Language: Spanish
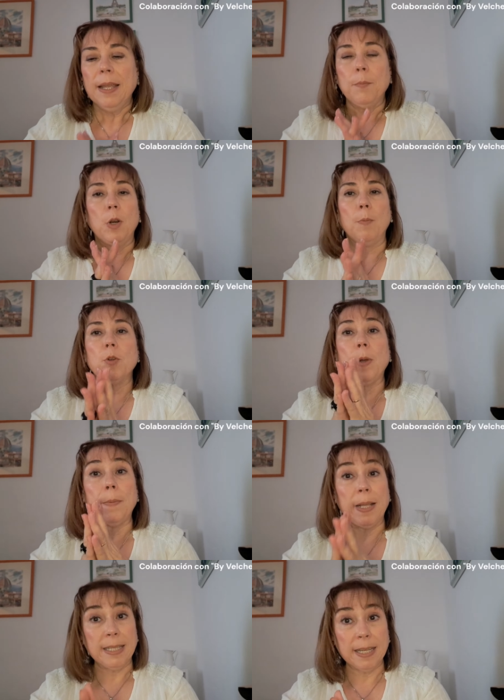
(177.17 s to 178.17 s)
Bueno, pues by
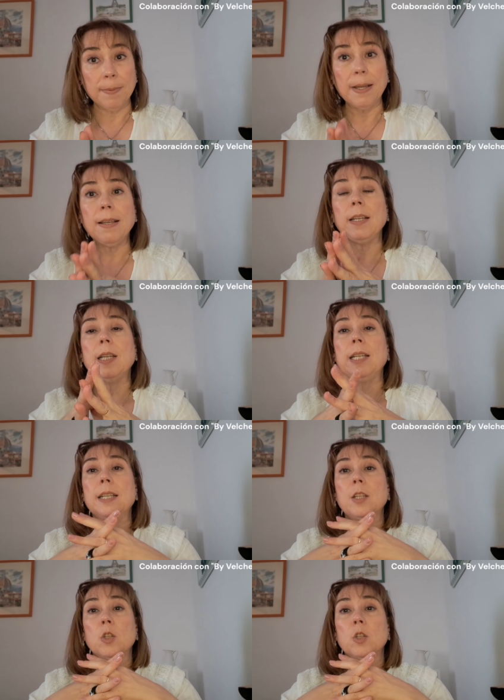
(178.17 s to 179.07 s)
Cheva, eh,